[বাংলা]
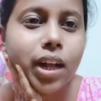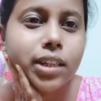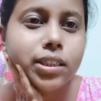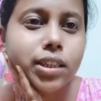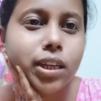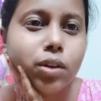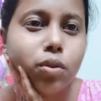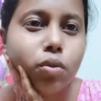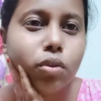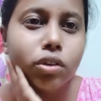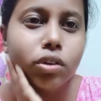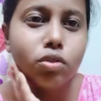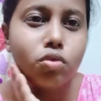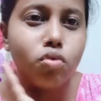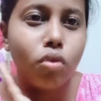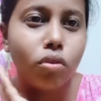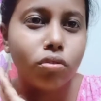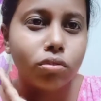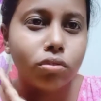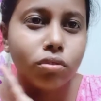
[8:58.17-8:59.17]
ঝালঝাল করে একটু
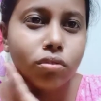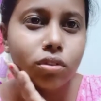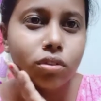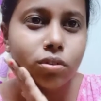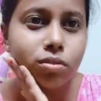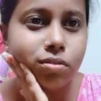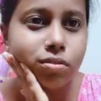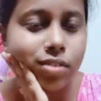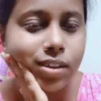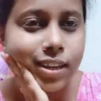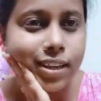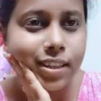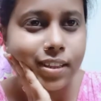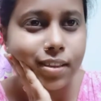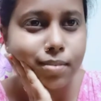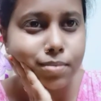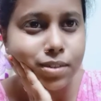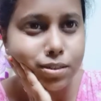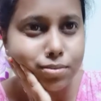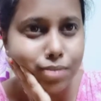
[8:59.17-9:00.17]
টকটক করে ঘুগনি
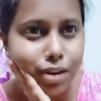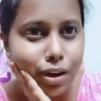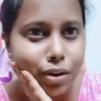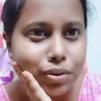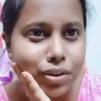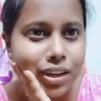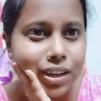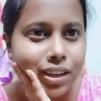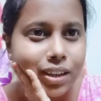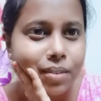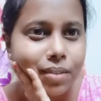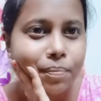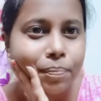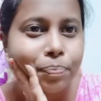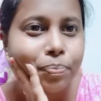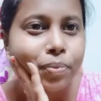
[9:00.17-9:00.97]
খেতে বেশ ভালোই লাগে